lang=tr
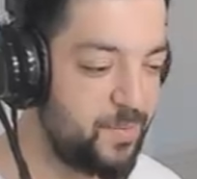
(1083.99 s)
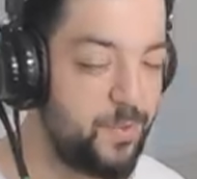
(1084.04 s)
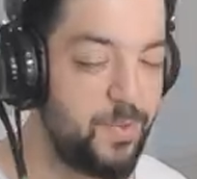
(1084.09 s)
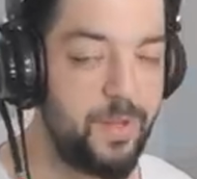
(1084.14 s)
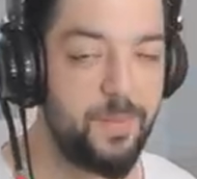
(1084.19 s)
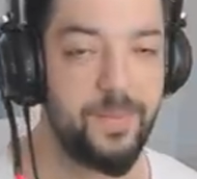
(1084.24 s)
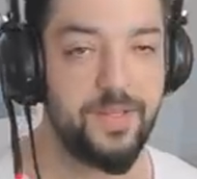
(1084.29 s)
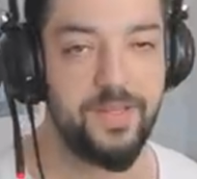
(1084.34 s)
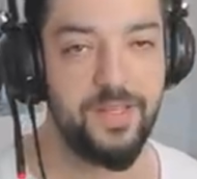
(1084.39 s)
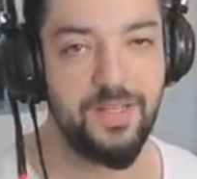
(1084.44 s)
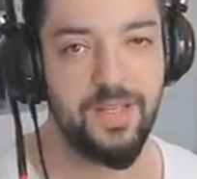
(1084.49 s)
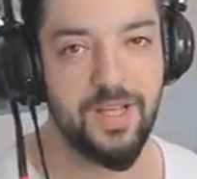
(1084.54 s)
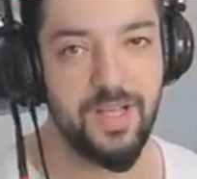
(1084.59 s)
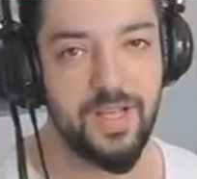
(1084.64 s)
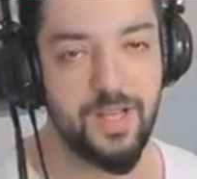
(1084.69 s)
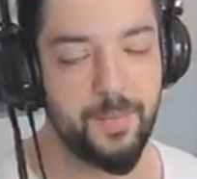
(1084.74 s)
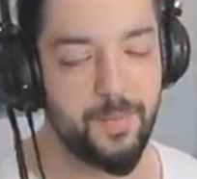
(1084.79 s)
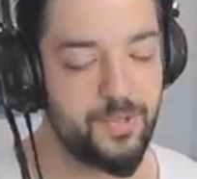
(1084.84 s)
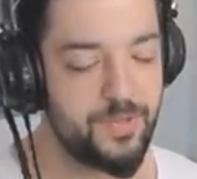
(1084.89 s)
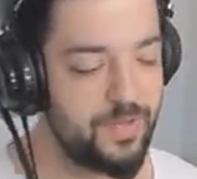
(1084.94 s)
Bulamadık.
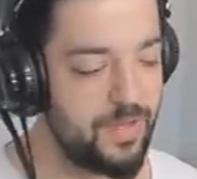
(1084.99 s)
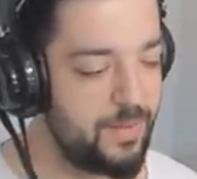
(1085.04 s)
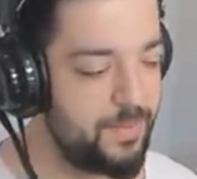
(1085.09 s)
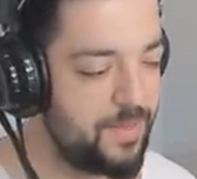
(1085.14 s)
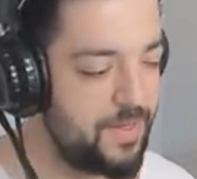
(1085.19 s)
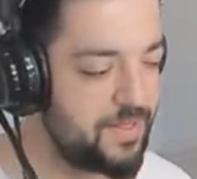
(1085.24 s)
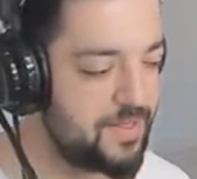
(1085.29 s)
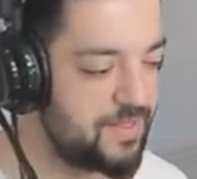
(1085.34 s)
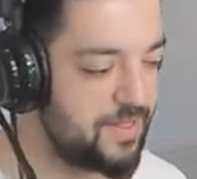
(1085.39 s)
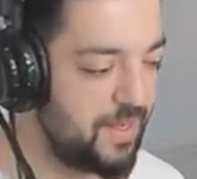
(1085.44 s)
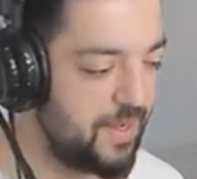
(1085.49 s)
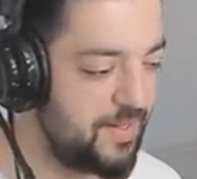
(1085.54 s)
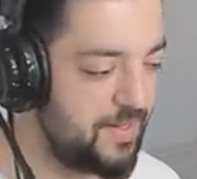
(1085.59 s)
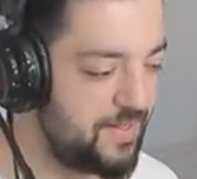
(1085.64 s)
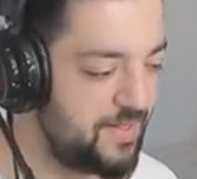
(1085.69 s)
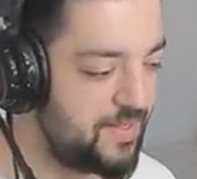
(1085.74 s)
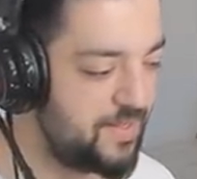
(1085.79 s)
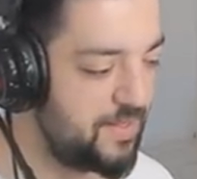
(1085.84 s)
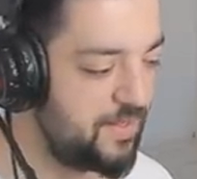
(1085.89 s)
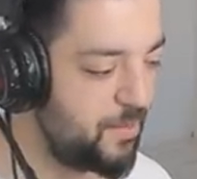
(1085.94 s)
Bu sefer biraz
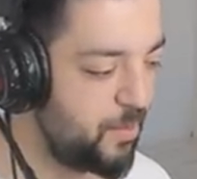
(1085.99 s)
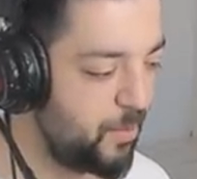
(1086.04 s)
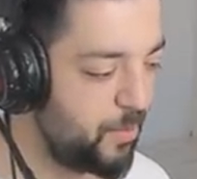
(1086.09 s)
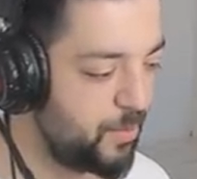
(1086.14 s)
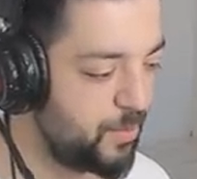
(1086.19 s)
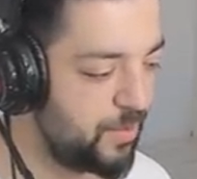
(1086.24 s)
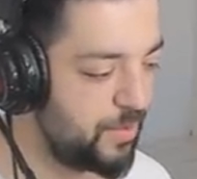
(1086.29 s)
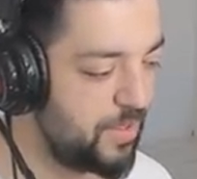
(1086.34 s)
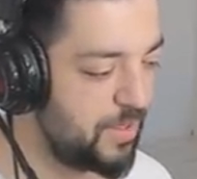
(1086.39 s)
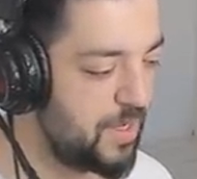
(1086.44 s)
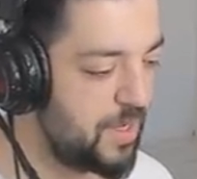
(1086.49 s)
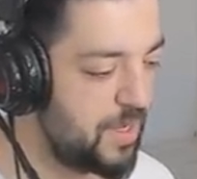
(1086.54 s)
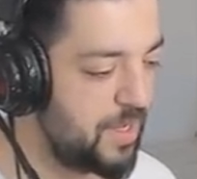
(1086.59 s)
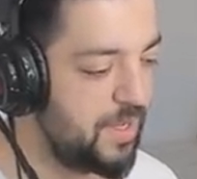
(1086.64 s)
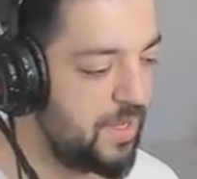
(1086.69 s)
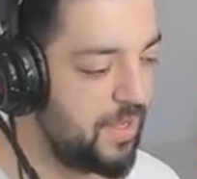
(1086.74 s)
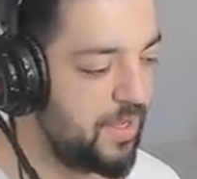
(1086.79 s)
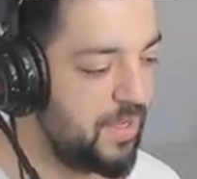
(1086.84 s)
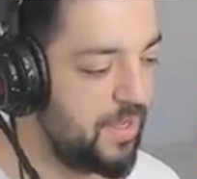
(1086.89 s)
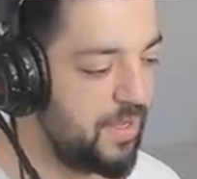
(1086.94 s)
talihsizlik oldu.
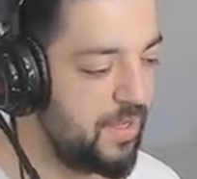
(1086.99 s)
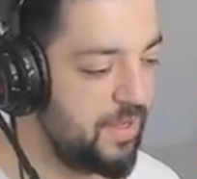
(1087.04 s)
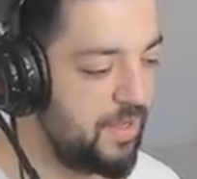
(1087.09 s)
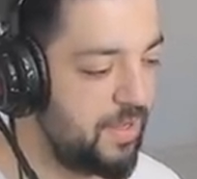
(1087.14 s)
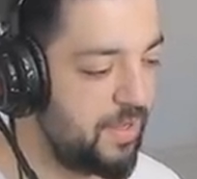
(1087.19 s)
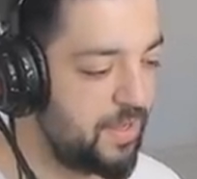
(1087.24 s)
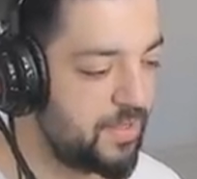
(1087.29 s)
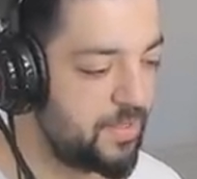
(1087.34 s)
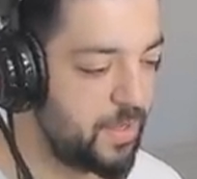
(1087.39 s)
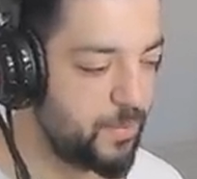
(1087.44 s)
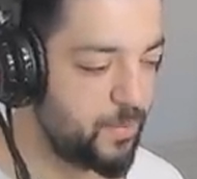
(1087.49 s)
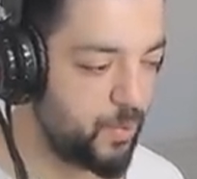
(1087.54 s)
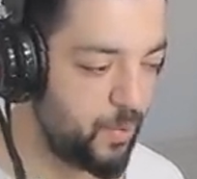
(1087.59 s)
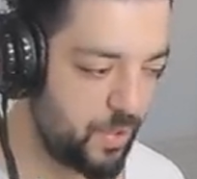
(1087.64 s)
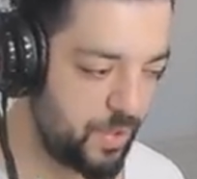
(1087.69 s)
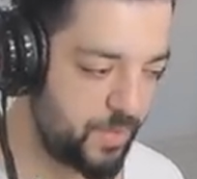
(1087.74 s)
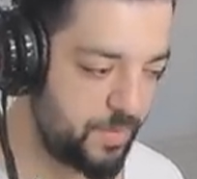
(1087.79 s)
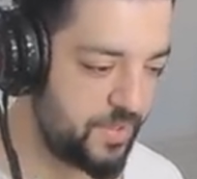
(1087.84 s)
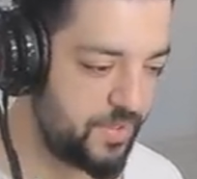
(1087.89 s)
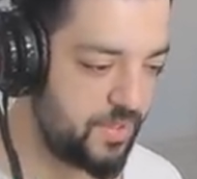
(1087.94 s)
Ee, adam
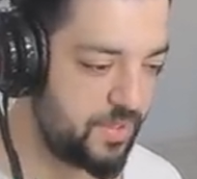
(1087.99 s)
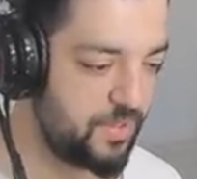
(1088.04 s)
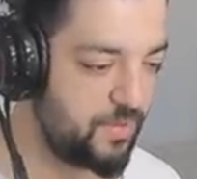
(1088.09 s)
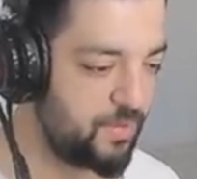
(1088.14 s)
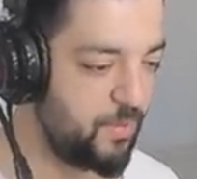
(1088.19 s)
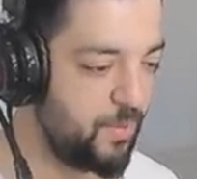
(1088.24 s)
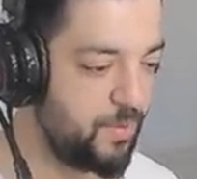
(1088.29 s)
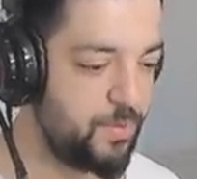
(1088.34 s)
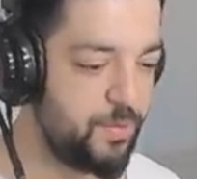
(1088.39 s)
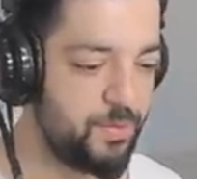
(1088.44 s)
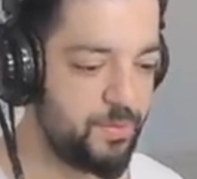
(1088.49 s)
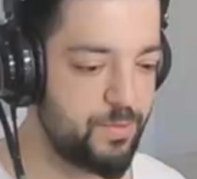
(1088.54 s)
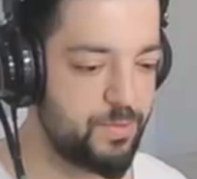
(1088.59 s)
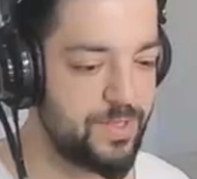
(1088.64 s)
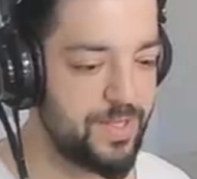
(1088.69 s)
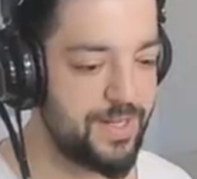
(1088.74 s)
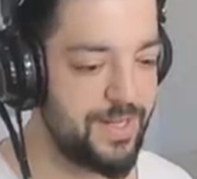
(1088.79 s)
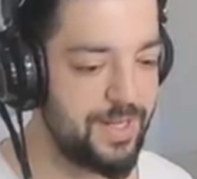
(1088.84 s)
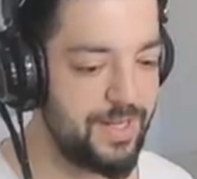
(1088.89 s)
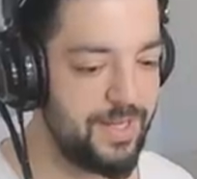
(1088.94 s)
göremedik gördüğünüz
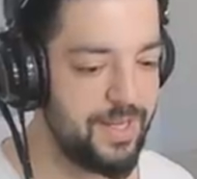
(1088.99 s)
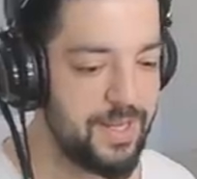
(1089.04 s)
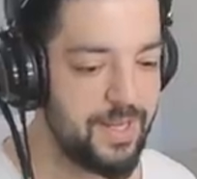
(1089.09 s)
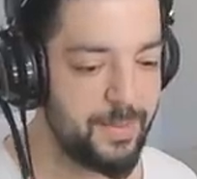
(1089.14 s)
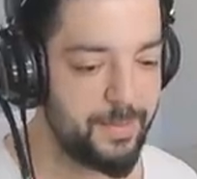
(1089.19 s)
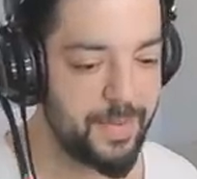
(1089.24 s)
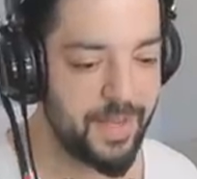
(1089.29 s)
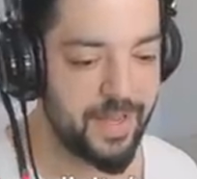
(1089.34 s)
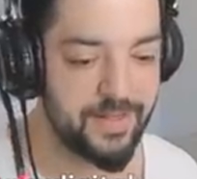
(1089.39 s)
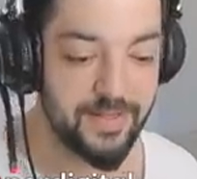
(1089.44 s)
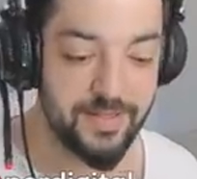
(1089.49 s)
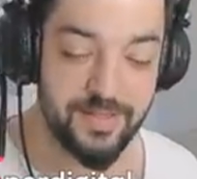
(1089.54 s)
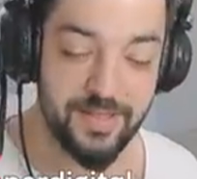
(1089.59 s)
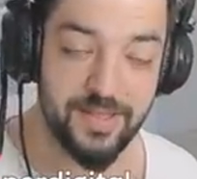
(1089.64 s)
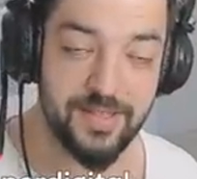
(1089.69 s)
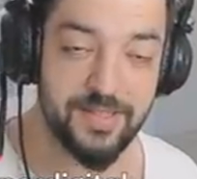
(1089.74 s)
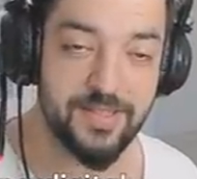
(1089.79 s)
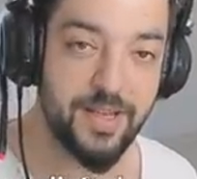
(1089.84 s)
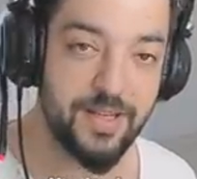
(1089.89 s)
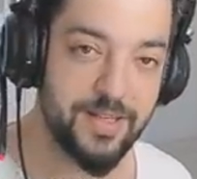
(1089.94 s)
üzere.
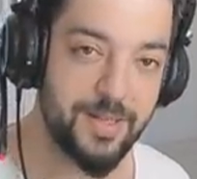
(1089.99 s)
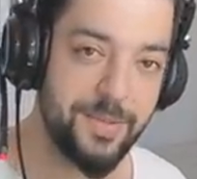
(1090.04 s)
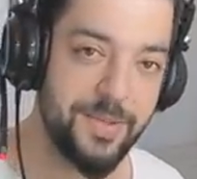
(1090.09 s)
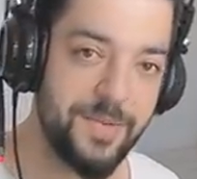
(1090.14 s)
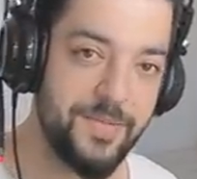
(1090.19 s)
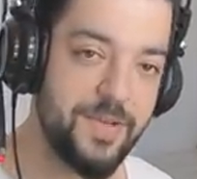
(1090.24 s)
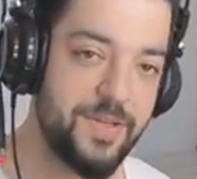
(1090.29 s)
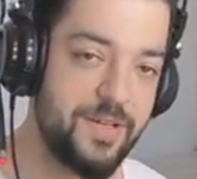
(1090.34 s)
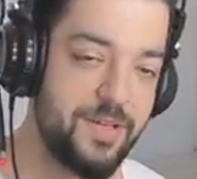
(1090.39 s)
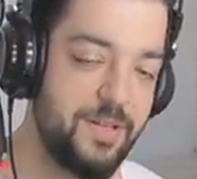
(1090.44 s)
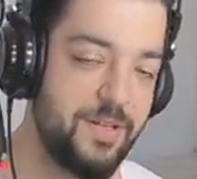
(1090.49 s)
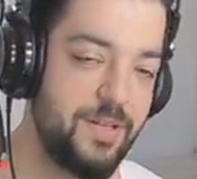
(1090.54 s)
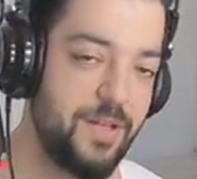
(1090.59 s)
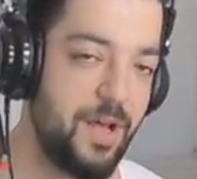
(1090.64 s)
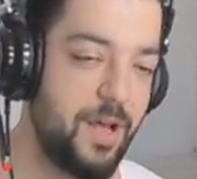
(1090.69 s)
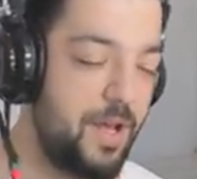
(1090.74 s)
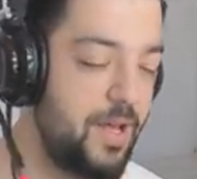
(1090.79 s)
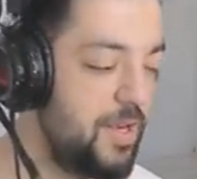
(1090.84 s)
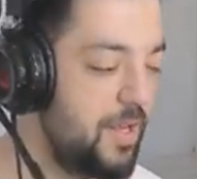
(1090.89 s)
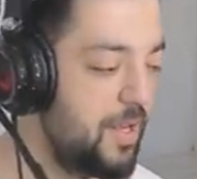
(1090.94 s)
Beğendiyseniz likelamayı ve
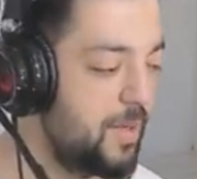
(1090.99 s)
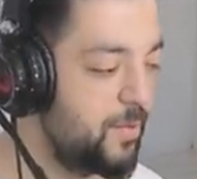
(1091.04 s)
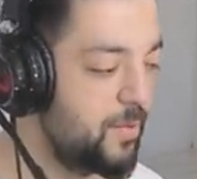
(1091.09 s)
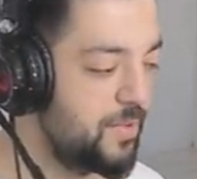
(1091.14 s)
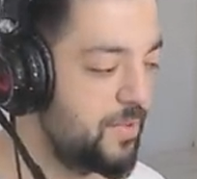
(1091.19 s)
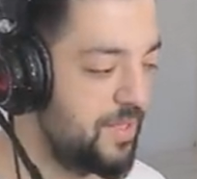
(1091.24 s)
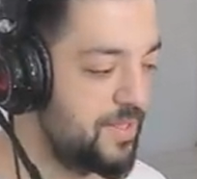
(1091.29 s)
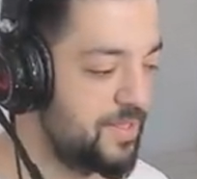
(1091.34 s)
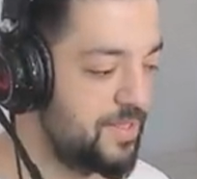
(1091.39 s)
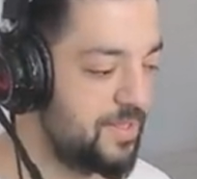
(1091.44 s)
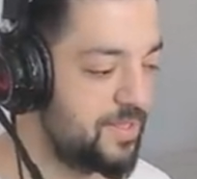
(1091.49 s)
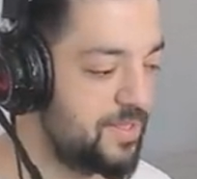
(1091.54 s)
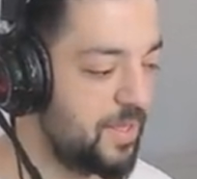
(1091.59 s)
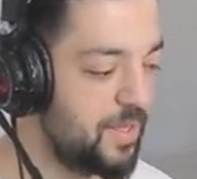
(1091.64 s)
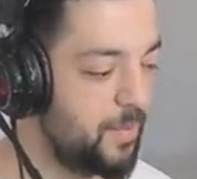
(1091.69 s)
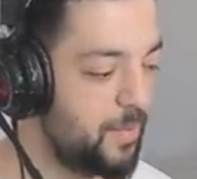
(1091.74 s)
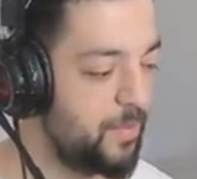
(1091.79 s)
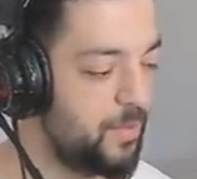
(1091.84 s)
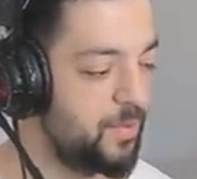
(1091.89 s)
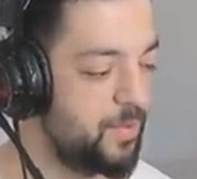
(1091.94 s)
kanala hala abone değilseniz
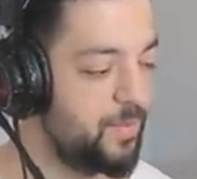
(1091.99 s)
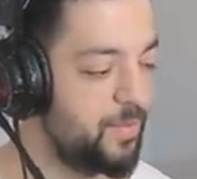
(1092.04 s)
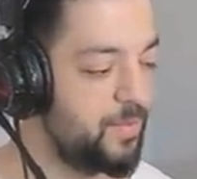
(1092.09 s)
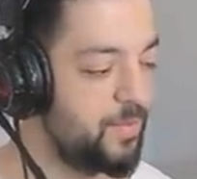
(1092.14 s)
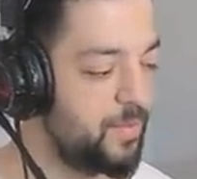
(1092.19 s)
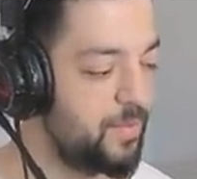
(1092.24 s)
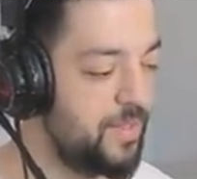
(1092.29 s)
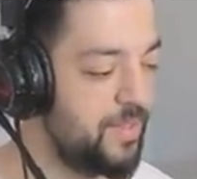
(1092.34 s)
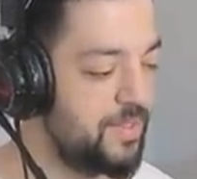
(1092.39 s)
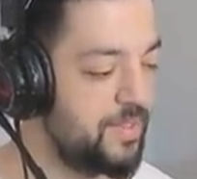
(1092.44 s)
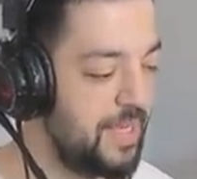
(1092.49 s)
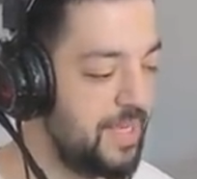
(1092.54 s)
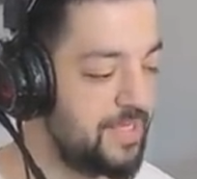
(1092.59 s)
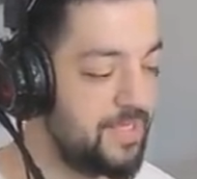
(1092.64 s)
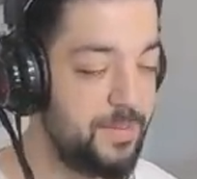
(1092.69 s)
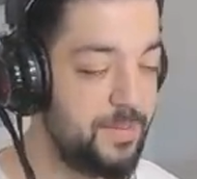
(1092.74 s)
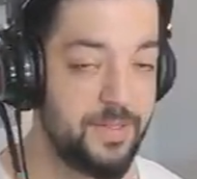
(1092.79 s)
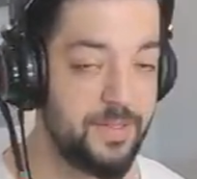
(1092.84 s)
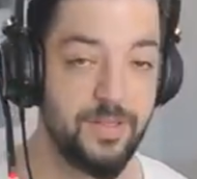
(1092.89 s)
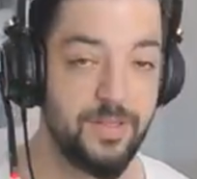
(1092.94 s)
abone olmayı unutmayın.
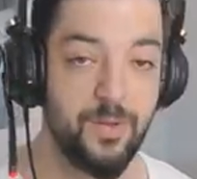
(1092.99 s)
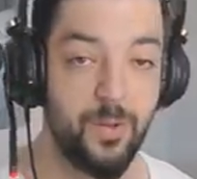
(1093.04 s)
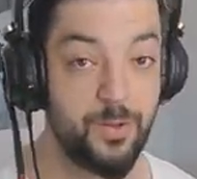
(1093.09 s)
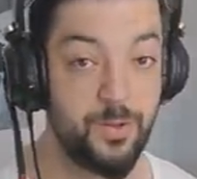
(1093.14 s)
Kendinize iyi bakın.